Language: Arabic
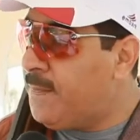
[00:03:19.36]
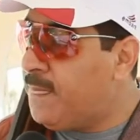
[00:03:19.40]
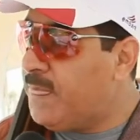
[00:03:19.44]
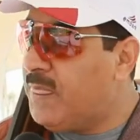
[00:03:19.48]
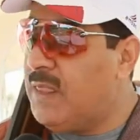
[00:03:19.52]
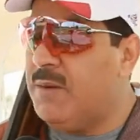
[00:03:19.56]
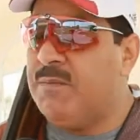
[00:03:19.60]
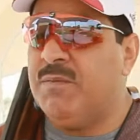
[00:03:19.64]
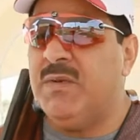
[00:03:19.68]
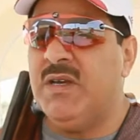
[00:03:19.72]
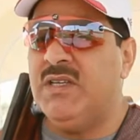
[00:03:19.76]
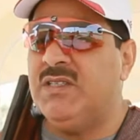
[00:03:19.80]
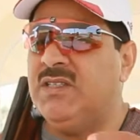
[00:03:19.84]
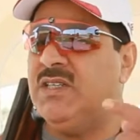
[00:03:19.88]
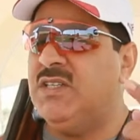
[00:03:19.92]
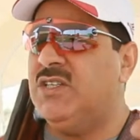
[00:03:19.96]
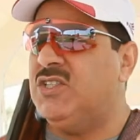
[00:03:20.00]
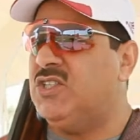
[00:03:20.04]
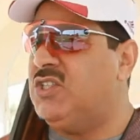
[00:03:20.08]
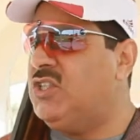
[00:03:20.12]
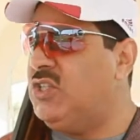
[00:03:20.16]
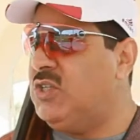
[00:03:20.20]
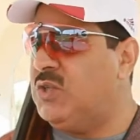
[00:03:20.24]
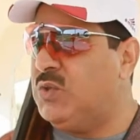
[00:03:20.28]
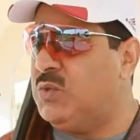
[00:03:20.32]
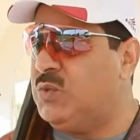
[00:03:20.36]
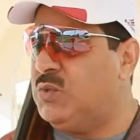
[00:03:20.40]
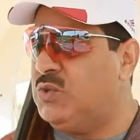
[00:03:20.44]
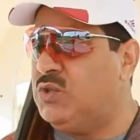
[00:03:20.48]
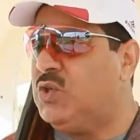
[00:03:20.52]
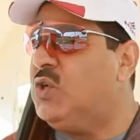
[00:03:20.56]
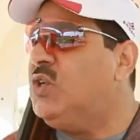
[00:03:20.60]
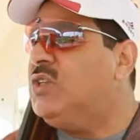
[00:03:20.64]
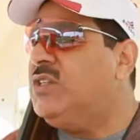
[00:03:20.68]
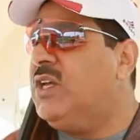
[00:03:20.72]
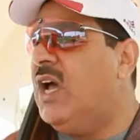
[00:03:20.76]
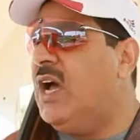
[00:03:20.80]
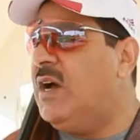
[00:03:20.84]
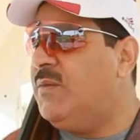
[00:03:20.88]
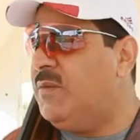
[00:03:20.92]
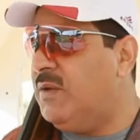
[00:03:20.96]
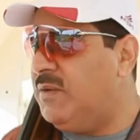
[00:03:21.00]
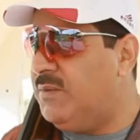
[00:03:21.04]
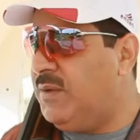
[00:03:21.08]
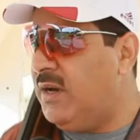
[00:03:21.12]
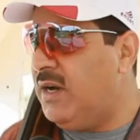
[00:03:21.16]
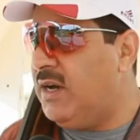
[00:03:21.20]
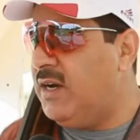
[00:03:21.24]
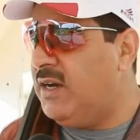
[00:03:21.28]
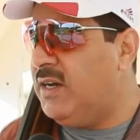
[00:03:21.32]
لما يجيه زيرو شلون
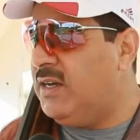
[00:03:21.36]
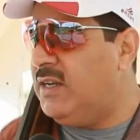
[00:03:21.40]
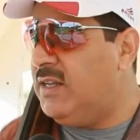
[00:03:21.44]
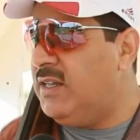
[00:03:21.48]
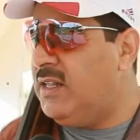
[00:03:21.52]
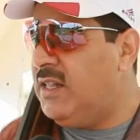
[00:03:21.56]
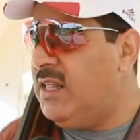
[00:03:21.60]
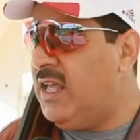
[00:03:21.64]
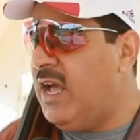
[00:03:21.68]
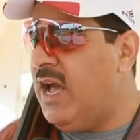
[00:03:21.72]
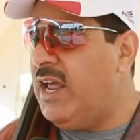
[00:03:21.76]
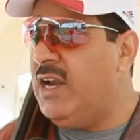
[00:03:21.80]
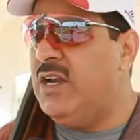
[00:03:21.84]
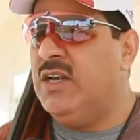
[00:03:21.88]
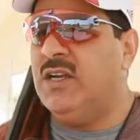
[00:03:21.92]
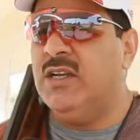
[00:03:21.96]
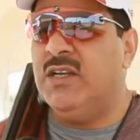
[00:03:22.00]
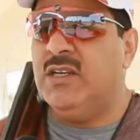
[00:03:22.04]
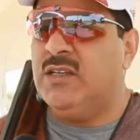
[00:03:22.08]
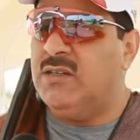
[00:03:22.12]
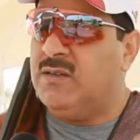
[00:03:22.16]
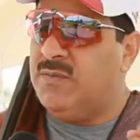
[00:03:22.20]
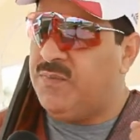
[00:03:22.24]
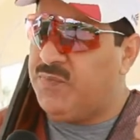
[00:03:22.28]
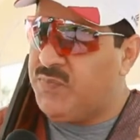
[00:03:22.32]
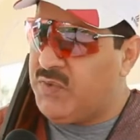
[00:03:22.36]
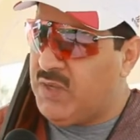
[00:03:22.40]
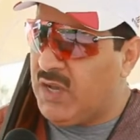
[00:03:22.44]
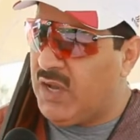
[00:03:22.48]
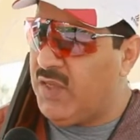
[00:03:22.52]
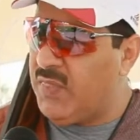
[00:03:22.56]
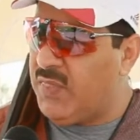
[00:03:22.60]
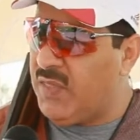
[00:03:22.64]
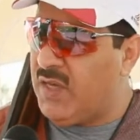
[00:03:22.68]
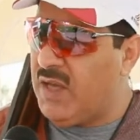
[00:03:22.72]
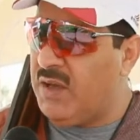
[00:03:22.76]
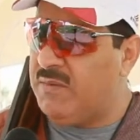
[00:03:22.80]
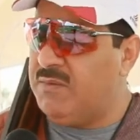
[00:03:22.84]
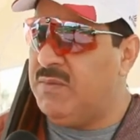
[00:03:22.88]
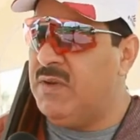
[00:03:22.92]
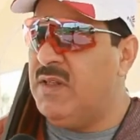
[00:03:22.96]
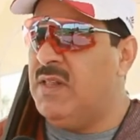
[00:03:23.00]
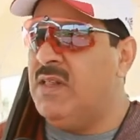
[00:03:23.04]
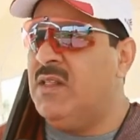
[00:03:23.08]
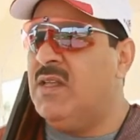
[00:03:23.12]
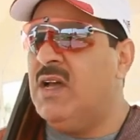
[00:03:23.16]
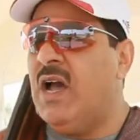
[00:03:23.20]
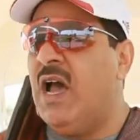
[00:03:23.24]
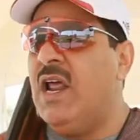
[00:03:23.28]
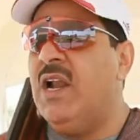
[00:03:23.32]
يتعامل معه؟ هل يغضب؟
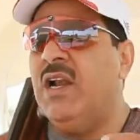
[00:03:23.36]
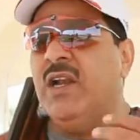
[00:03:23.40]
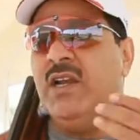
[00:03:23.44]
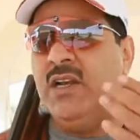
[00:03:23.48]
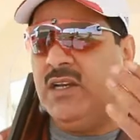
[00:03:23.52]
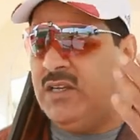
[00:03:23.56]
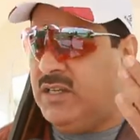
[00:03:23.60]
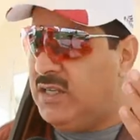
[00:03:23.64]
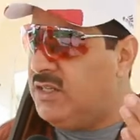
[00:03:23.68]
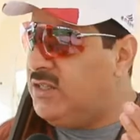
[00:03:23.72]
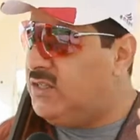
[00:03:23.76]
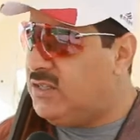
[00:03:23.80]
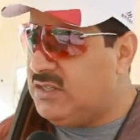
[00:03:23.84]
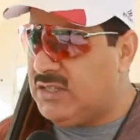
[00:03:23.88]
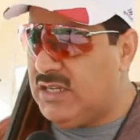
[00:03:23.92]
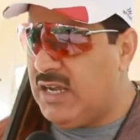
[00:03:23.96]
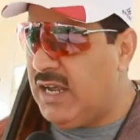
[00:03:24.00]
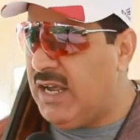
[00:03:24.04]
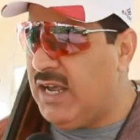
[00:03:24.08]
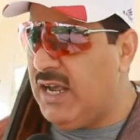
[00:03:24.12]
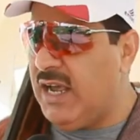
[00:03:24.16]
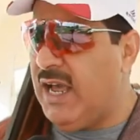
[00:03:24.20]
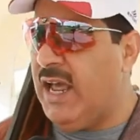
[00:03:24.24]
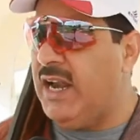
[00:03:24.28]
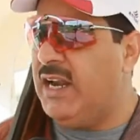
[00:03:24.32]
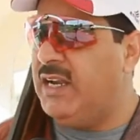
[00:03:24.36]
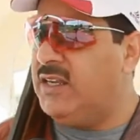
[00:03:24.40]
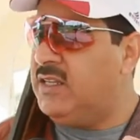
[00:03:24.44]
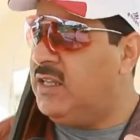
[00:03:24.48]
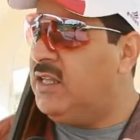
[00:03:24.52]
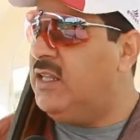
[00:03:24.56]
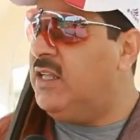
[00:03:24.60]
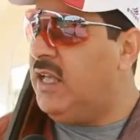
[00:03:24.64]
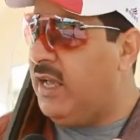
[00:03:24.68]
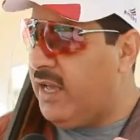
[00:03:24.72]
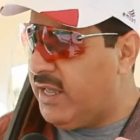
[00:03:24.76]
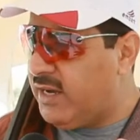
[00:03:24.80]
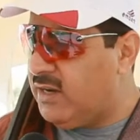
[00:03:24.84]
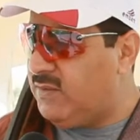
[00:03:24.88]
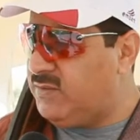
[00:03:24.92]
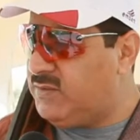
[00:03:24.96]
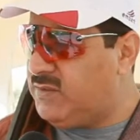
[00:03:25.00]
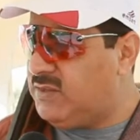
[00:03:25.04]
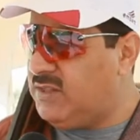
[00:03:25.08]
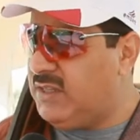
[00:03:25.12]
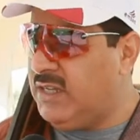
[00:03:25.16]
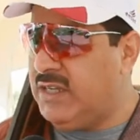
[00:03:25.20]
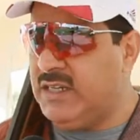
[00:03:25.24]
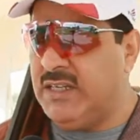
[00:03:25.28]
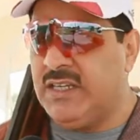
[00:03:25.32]
هل ينسى؟ هل
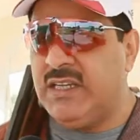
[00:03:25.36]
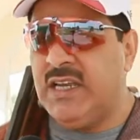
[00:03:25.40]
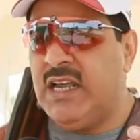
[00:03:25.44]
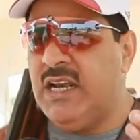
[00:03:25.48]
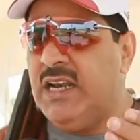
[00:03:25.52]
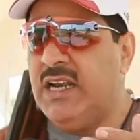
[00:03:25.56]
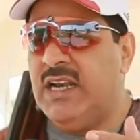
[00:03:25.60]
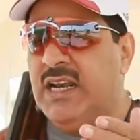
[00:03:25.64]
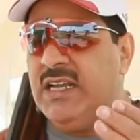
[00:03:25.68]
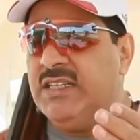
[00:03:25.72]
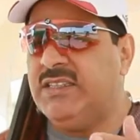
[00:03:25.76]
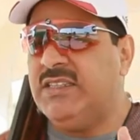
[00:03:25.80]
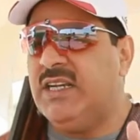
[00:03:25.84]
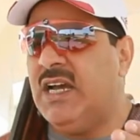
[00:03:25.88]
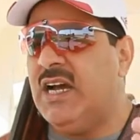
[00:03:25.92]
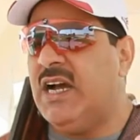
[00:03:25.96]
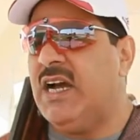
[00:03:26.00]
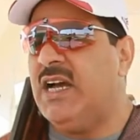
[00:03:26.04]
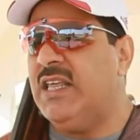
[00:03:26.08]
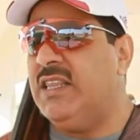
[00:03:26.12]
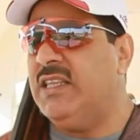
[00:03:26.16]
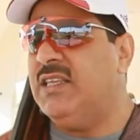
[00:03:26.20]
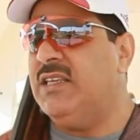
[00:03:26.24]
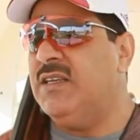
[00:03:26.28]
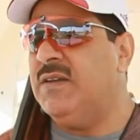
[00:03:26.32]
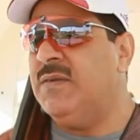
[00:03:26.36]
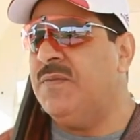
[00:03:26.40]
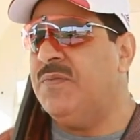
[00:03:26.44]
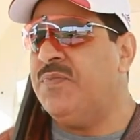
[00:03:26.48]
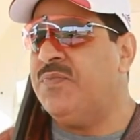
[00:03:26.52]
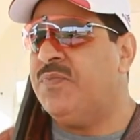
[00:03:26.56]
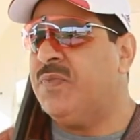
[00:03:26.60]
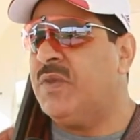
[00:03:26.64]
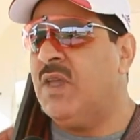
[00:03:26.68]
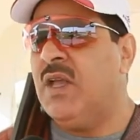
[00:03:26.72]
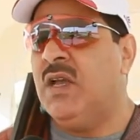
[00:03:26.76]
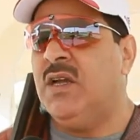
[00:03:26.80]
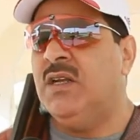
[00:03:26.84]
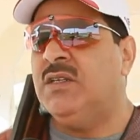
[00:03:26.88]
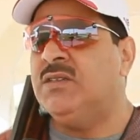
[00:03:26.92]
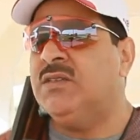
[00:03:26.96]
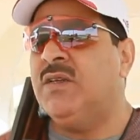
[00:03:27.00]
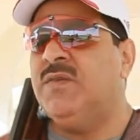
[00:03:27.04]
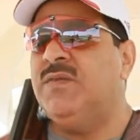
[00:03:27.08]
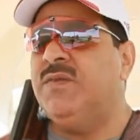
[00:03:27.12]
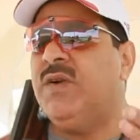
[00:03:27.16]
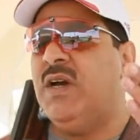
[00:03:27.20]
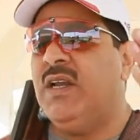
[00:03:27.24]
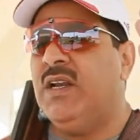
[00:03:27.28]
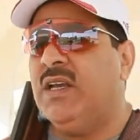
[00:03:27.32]
عرفت؟ يعني كل الاشياء هذه
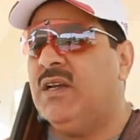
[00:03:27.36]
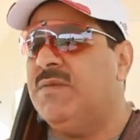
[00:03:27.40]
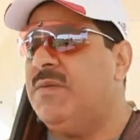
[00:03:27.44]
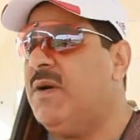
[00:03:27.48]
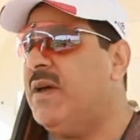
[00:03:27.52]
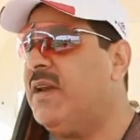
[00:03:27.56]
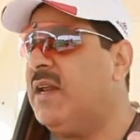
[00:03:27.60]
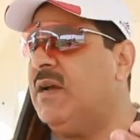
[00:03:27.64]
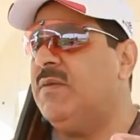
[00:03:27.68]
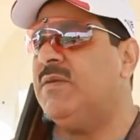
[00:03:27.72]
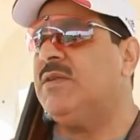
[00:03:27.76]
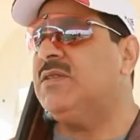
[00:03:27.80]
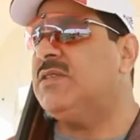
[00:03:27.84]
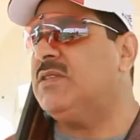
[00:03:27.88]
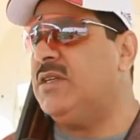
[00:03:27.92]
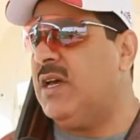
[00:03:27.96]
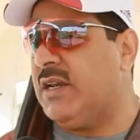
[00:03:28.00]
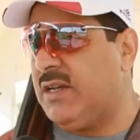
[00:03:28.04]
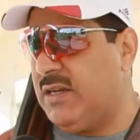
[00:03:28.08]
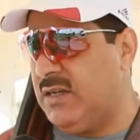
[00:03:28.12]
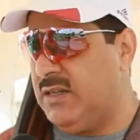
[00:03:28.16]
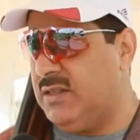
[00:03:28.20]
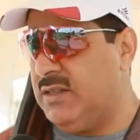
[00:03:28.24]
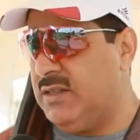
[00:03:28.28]
تنفع الكبار قبل الصغار